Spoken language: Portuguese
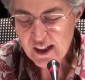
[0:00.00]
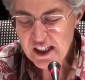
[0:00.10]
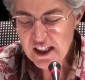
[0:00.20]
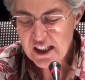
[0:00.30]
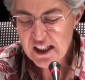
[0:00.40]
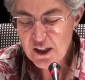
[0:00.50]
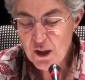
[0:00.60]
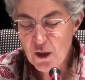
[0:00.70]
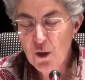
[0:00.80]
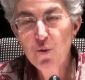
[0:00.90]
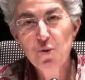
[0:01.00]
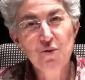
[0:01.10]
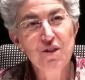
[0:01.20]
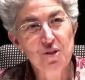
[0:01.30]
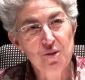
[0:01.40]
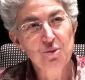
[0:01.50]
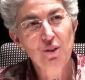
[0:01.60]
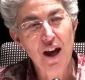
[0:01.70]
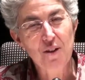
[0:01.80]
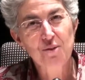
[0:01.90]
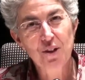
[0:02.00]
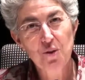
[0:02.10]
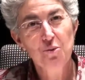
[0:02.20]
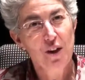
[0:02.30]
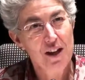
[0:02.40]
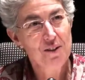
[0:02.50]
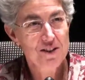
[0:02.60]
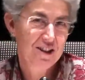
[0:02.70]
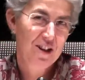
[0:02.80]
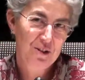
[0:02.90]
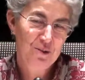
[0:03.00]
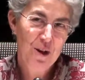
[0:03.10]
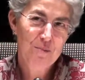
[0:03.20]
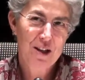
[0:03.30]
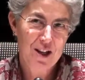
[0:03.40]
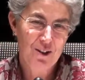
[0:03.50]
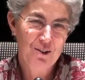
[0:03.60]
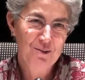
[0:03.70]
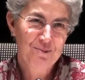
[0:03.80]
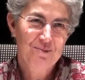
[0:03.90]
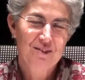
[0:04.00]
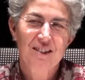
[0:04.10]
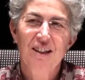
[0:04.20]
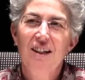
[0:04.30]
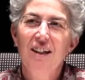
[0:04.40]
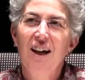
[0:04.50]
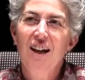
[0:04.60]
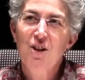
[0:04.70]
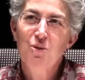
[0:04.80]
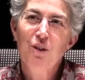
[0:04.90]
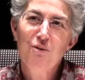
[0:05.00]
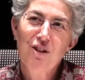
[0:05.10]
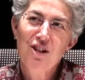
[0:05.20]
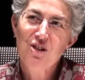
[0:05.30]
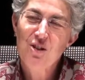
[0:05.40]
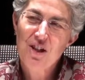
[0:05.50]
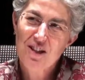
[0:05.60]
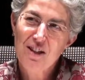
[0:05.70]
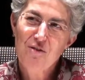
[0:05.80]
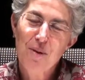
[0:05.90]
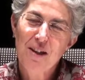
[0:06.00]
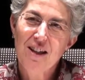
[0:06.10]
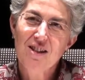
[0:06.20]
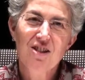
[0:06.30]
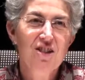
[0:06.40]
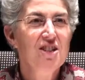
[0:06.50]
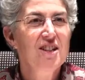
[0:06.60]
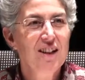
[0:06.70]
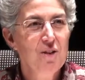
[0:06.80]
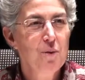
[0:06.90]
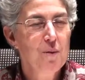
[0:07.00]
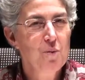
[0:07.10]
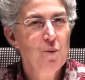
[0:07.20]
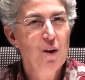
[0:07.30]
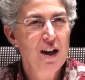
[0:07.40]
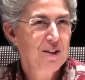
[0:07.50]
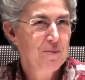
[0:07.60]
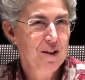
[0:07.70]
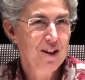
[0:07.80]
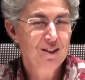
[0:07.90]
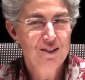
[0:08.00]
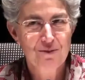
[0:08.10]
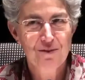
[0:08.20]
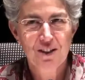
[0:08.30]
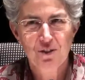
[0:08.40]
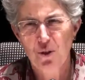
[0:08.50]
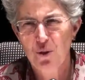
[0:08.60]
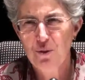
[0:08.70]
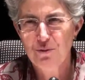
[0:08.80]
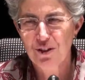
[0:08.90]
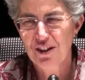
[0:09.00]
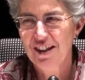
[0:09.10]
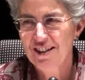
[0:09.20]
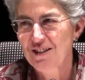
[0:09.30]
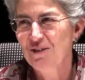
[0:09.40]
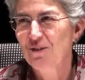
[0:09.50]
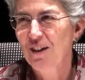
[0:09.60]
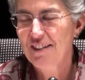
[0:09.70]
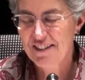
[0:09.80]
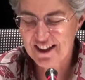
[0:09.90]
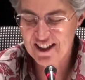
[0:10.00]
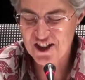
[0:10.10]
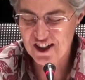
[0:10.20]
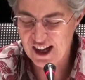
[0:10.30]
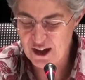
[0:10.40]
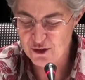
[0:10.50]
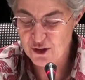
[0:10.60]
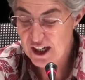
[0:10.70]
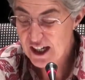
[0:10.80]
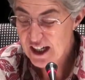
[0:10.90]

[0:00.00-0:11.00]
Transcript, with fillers: e os vizinhos do lado têm um gato a sério, amarelo. Aliás, o livro, é, este livro para crianças diz que ele é um, um gato amarelo e, de facto, ruivo, que é assim, um gato daqueles claros